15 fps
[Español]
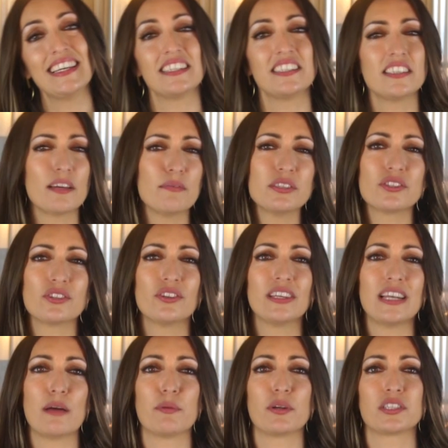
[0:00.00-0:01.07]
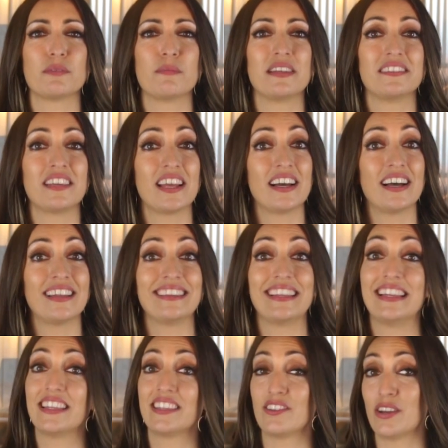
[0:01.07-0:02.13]
y así te aviso en la próxima entrega
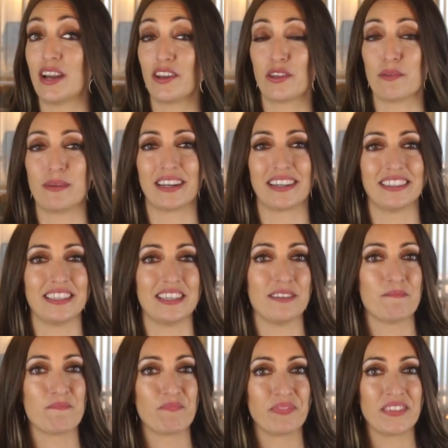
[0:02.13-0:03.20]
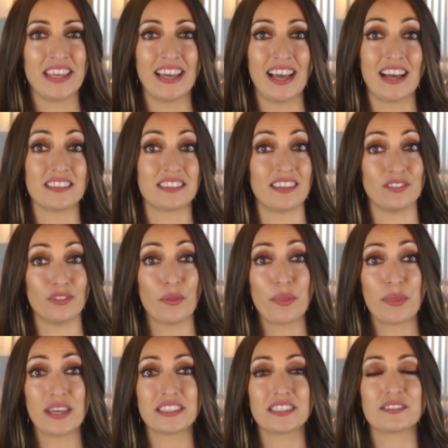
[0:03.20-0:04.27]
del diccionario de marketing. Hasta
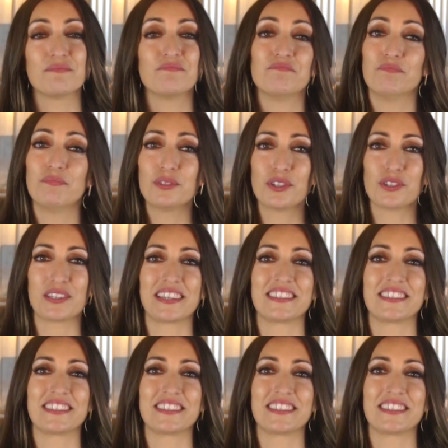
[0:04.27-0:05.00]
entonces, muchos